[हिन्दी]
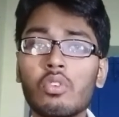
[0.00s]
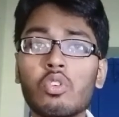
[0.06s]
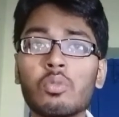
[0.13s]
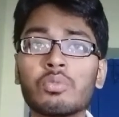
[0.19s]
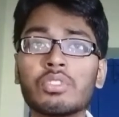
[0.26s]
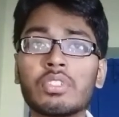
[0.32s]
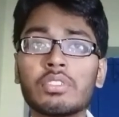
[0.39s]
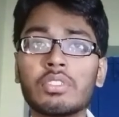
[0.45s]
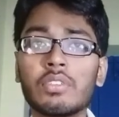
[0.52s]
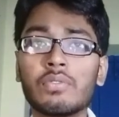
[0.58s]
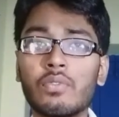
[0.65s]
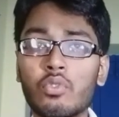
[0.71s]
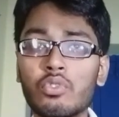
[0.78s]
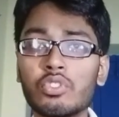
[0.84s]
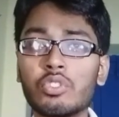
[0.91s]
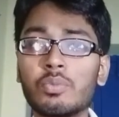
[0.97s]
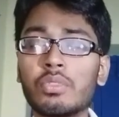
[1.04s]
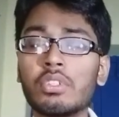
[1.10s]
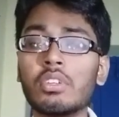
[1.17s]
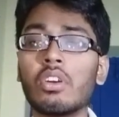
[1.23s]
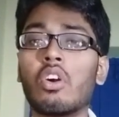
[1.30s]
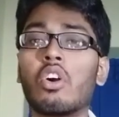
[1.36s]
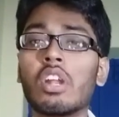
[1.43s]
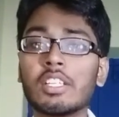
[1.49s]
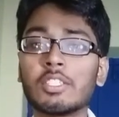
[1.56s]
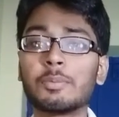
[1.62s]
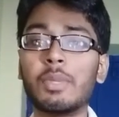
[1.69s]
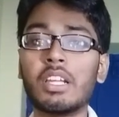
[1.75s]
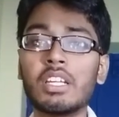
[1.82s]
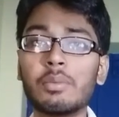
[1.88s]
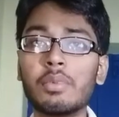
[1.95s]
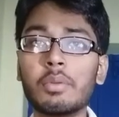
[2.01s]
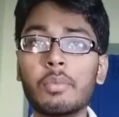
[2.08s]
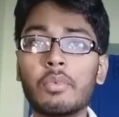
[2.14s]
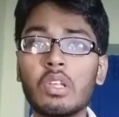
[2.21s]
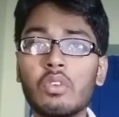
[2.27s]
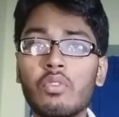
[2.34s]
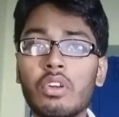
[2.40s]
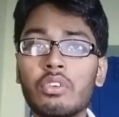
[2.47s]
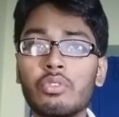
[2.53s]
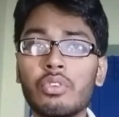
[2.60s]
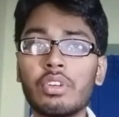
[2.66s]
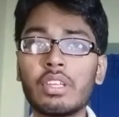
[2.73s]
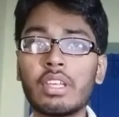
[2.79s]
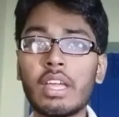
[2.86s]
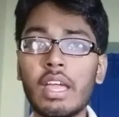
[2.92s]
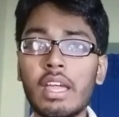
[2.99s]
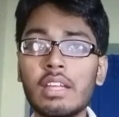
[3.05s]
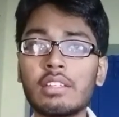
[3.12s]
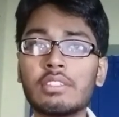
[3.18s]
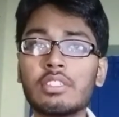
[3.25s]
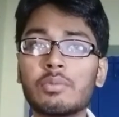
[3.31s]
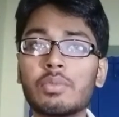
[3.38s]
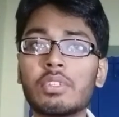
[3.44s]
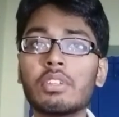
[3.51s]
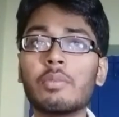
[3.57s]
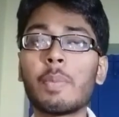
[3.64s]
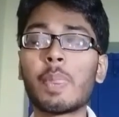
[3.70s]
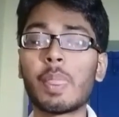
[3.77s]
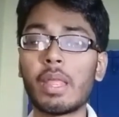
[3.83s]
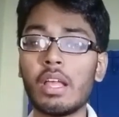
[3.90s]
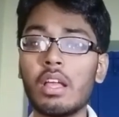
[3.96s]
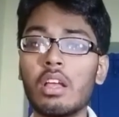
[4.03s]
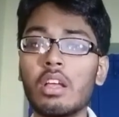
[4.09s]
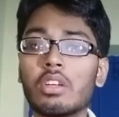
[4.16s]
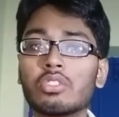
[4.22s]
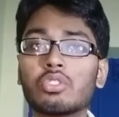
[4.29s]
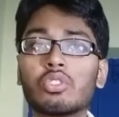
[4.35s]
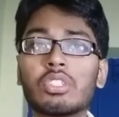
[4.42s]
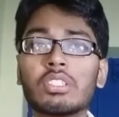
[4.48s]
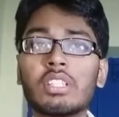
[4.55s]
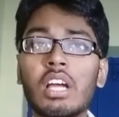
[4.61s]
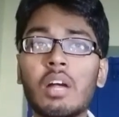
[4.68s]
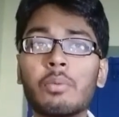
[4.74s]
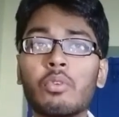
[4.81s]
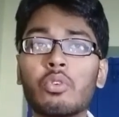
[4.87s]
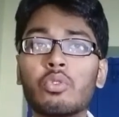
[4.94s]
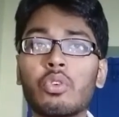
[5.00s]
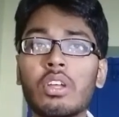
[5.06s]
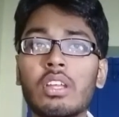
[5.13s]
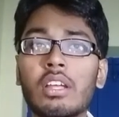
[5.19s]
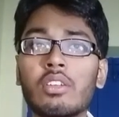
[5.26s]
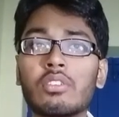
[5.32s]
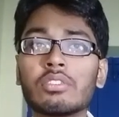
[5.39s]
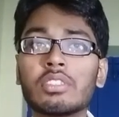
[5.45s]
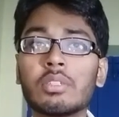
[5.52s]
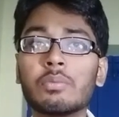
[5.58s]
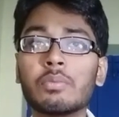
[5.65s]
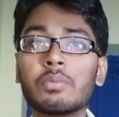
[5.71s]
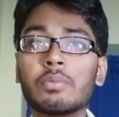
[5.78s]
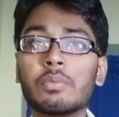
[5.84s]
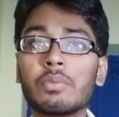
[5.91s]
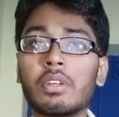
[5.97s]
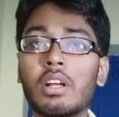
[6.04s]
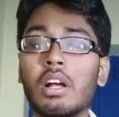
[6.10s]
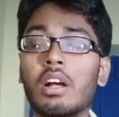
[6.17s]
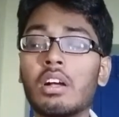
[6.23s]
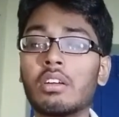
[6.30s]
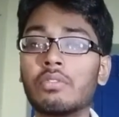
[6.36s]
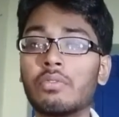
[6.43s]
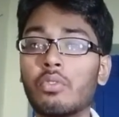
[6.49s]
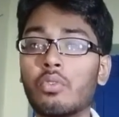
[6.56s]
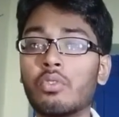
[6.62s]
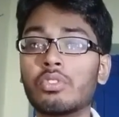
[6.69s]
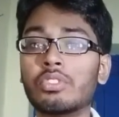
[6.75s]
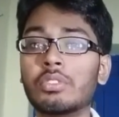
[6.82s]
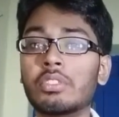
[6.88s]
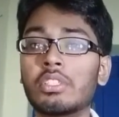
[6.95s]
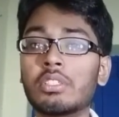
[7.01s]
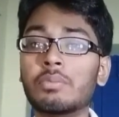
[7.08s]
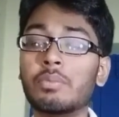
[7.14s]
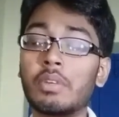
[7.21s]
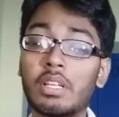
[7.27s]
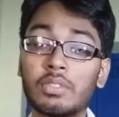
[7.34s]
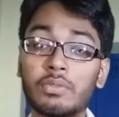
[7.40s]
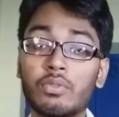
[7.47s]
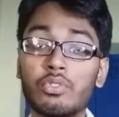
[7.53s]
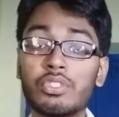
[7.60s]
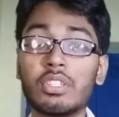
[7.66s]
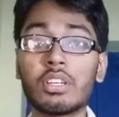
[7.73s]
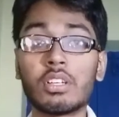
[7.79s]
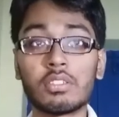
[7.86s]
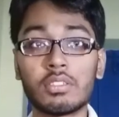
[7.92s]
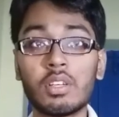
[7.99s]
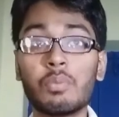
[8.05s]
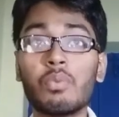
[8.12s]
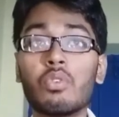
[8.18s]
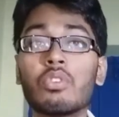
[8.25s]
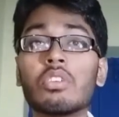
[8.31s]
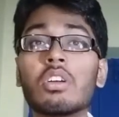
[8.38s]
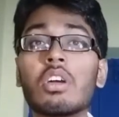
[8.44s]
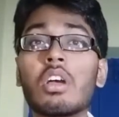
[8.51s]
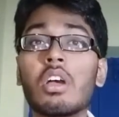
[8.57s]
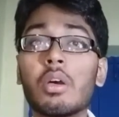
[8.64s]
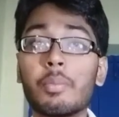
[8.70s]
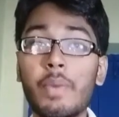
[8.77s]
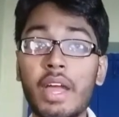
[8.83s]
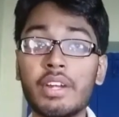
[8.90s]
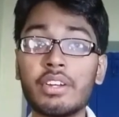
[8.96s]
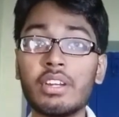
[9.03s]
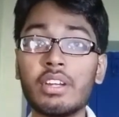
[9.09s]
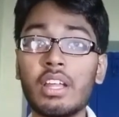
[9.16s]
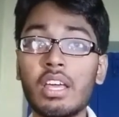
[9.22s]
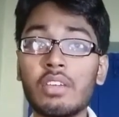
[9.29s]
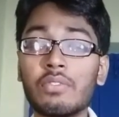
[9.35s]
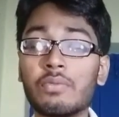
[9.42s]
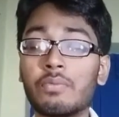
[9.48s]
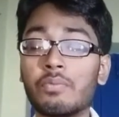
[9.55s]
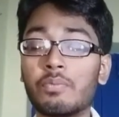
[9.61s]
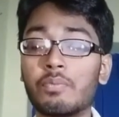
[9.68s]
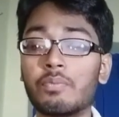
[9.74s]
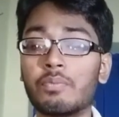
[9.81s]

रोम सिक्सटी फोर जी बी और एक्सप्लेनेबल मेमोरी वन ट्वेंटी एट जी बी जो देता है आपको डुअल नैनो सिम का फोर जी प्लस फोर जी का सपोर्ट बैटरी लाइफ